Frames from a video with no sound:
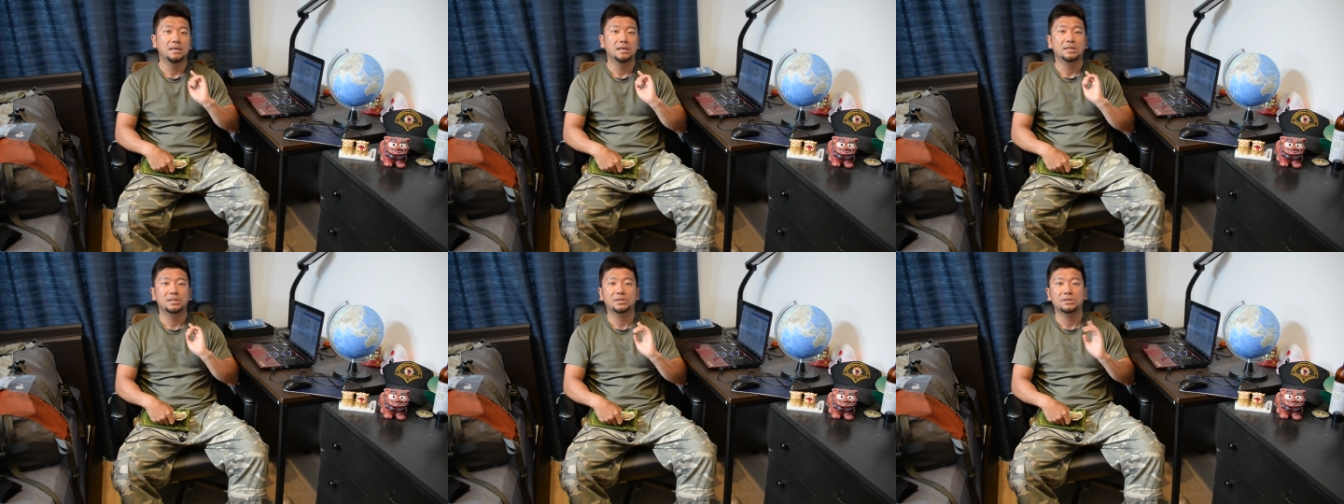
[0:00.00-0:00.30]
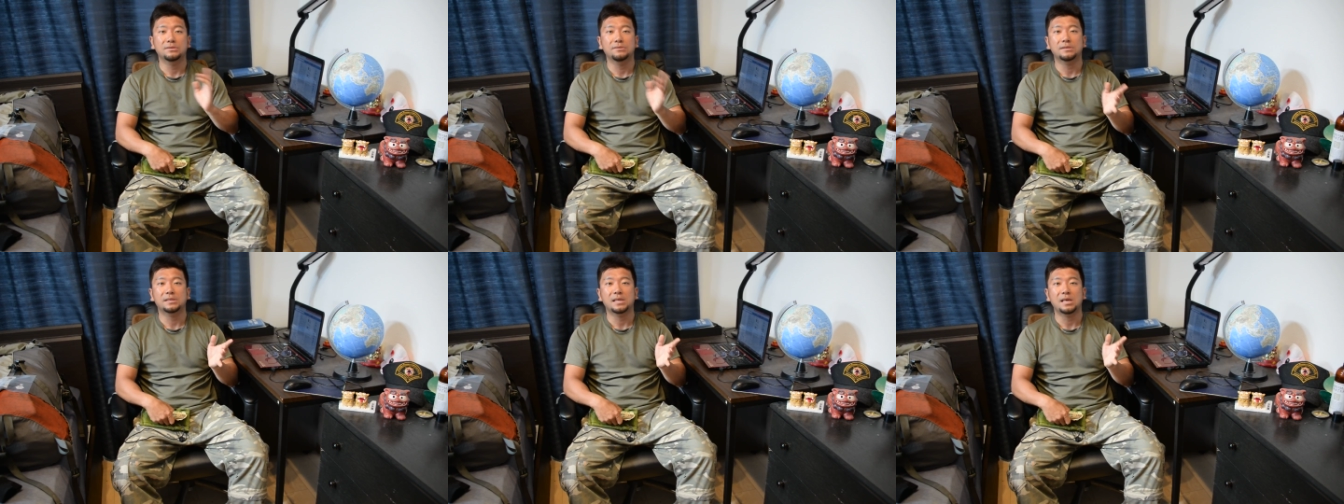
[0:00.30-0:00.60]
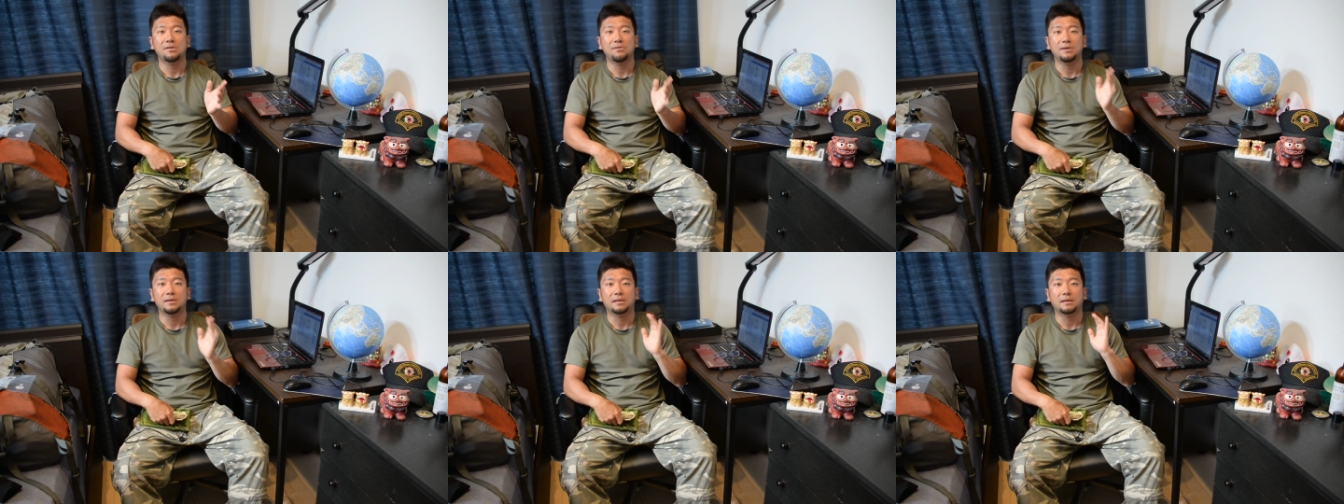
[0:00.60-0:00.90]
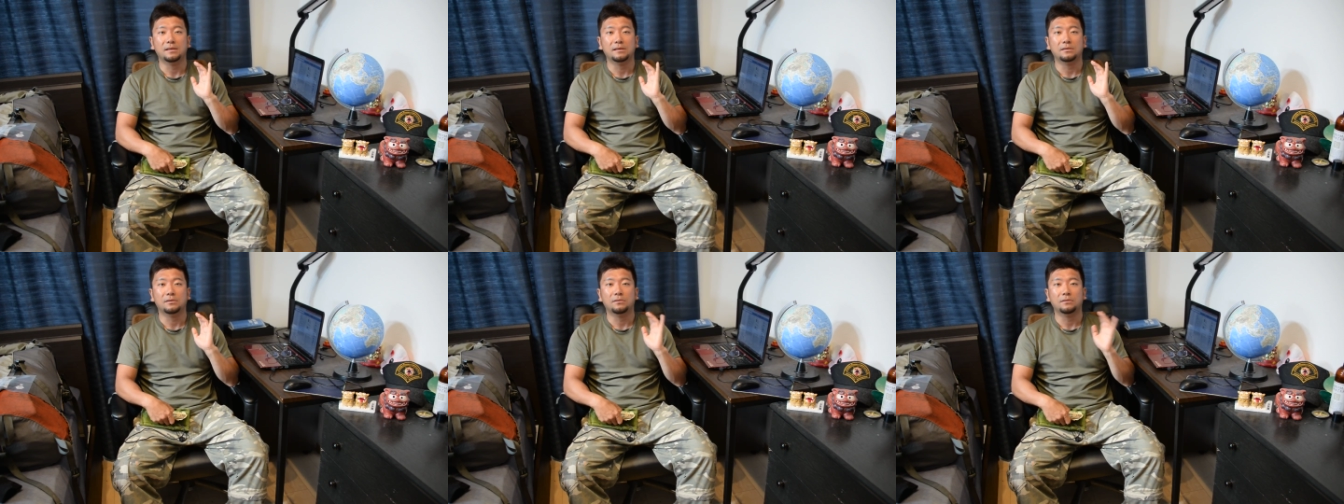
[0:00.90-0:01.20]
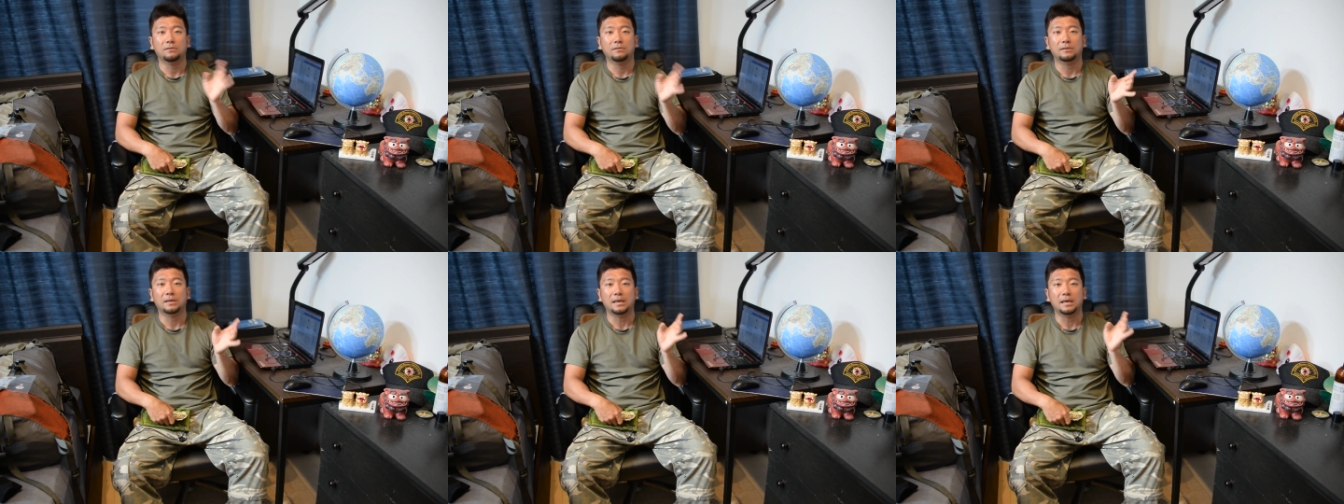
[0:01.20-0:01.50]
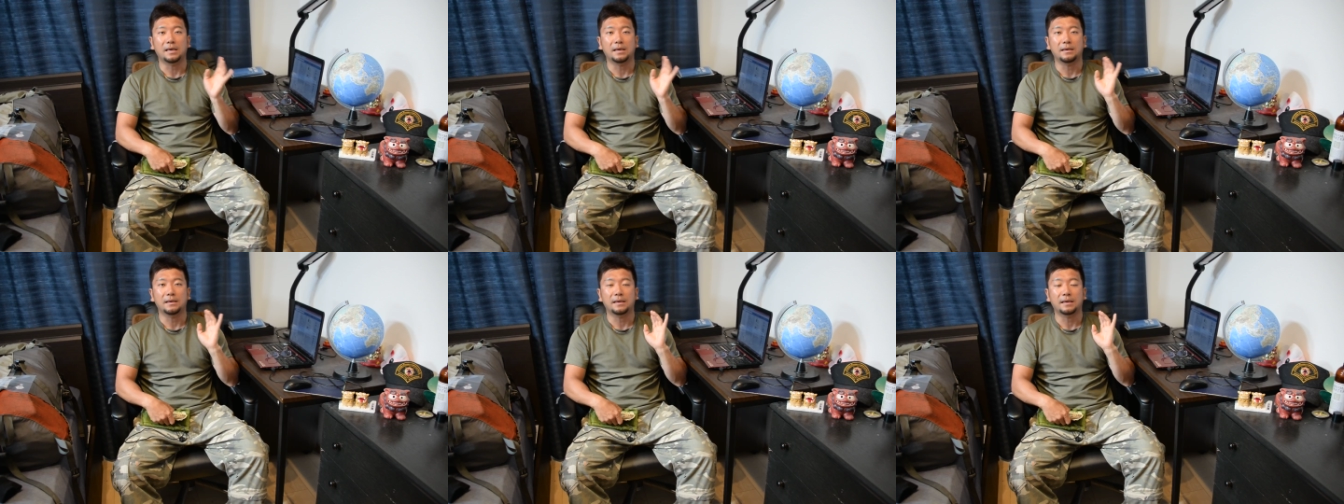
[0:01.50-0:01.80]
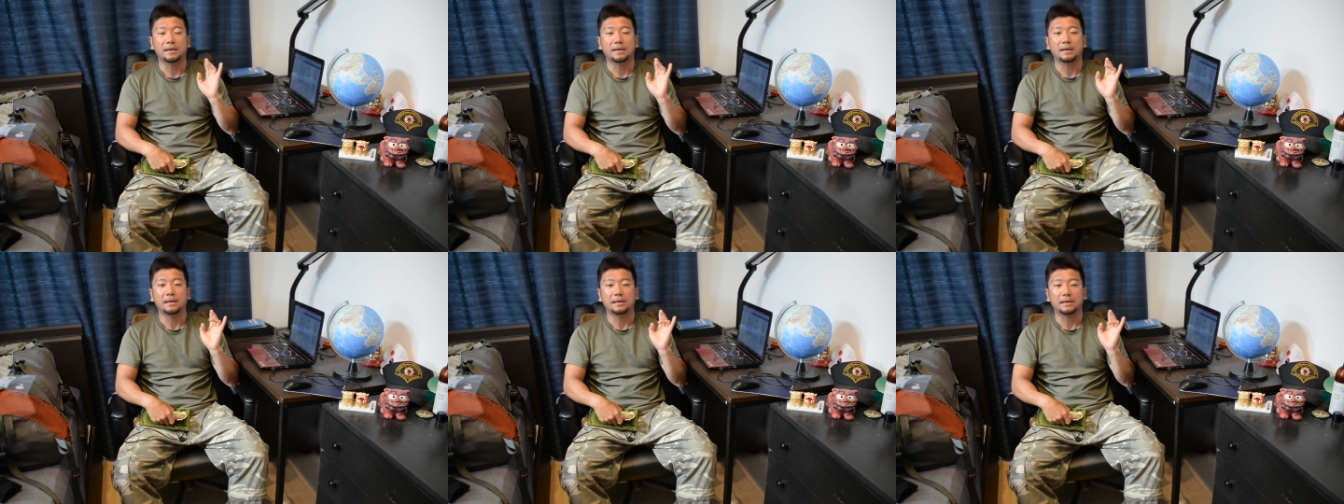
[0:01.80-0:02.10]
修正をいただくことで、
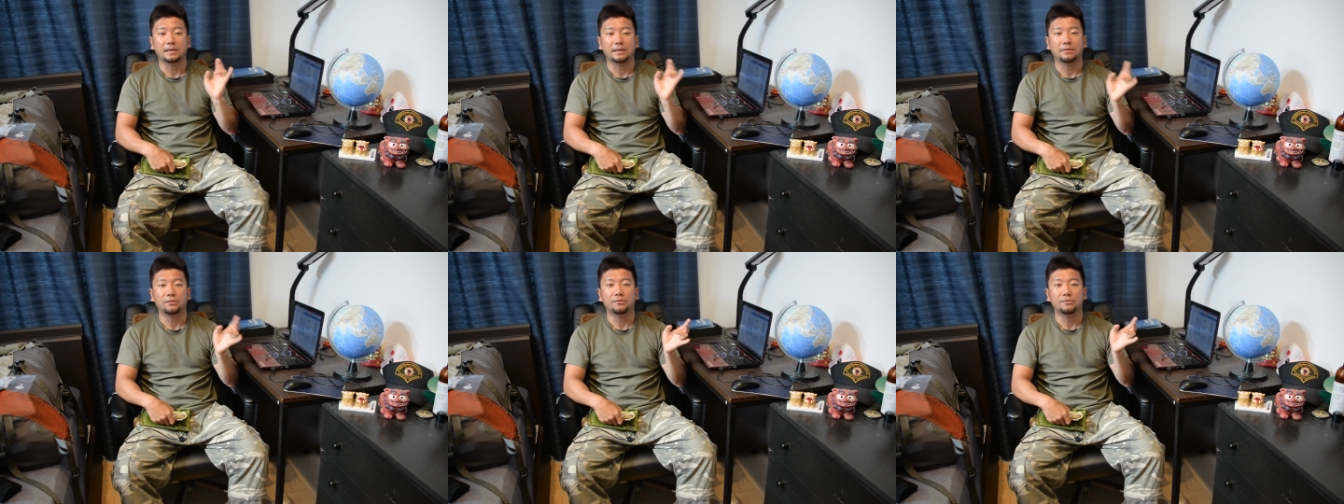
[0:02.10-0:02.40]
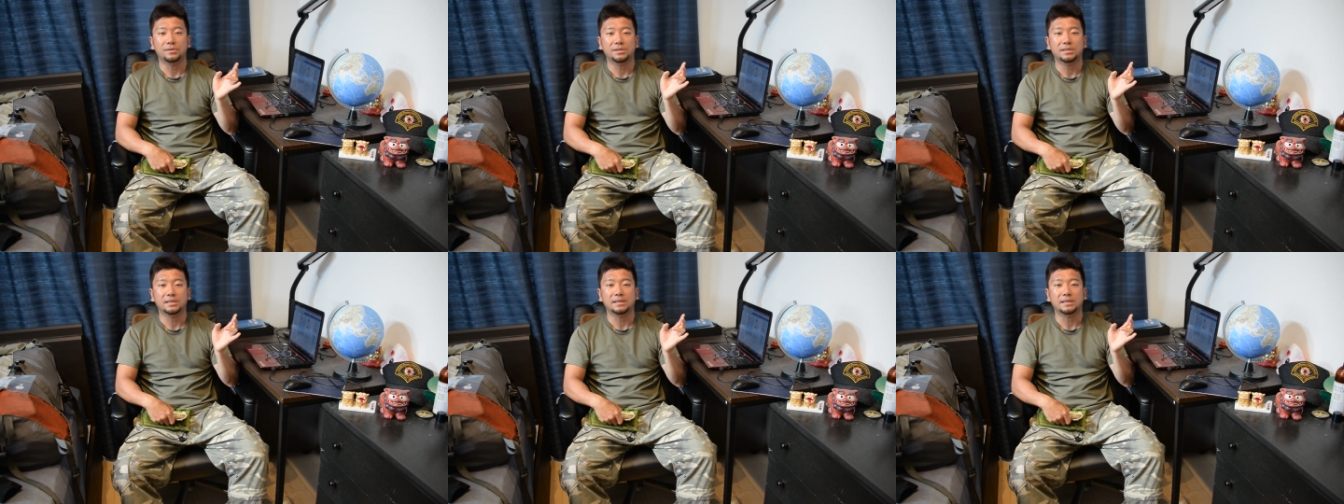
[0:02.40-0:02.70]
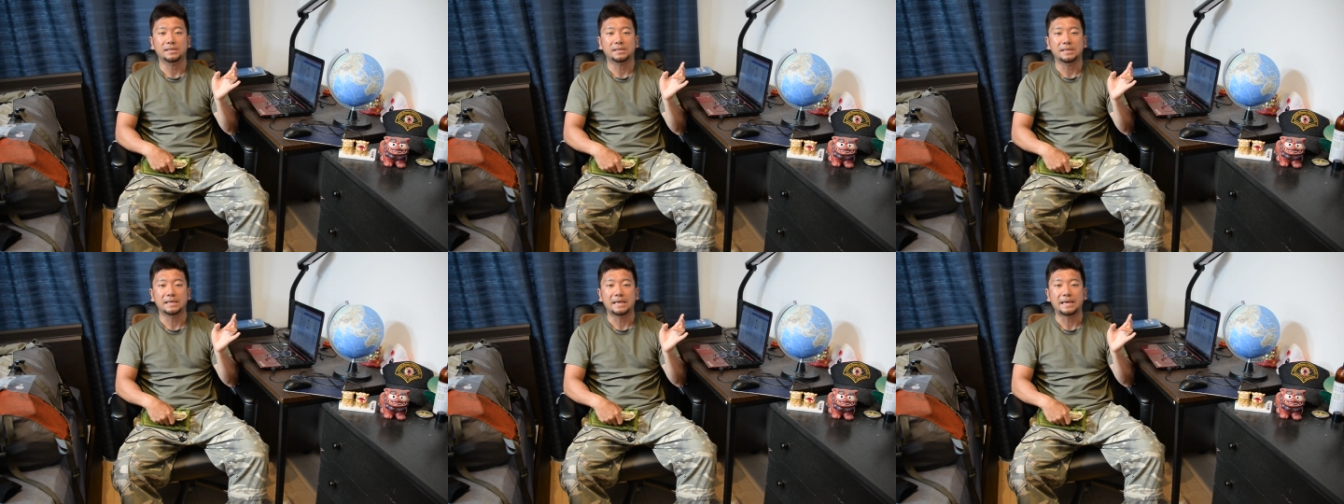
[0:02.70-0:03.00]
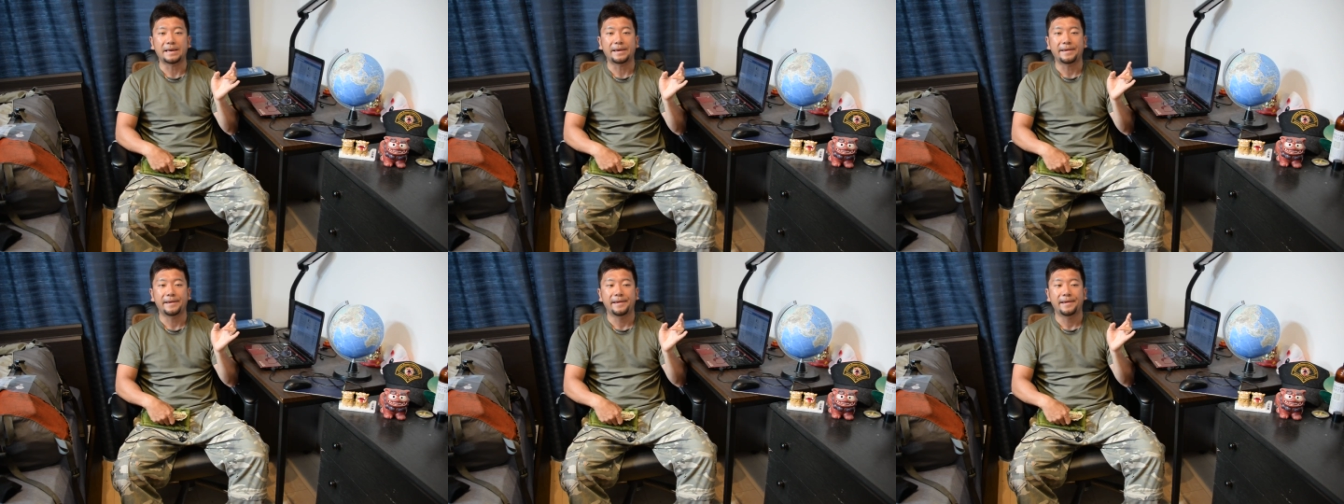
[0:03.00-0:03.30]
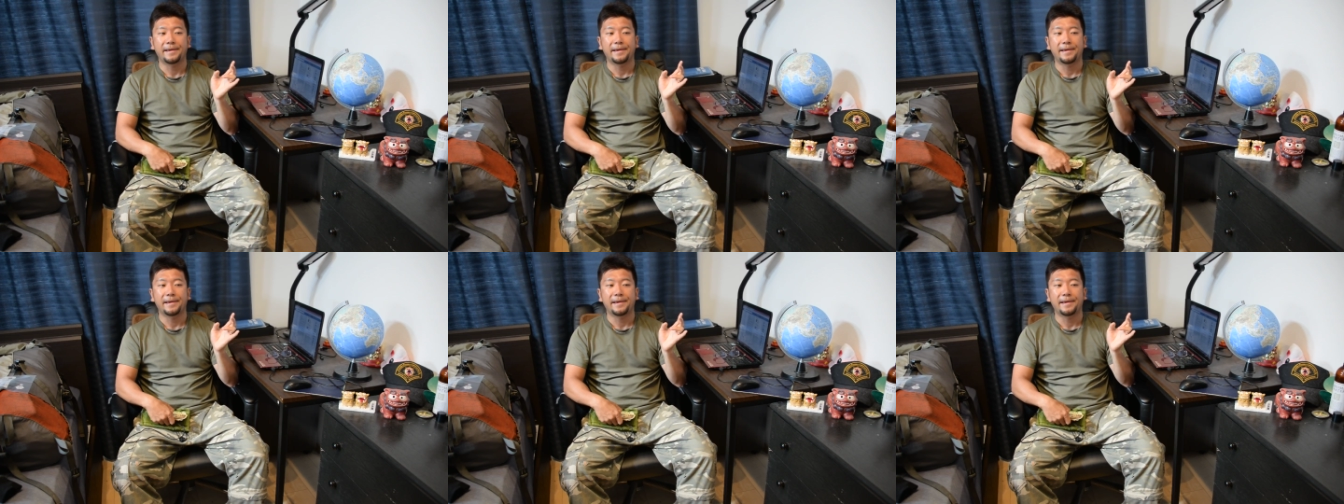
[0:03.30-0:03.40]
えー、同意してですね、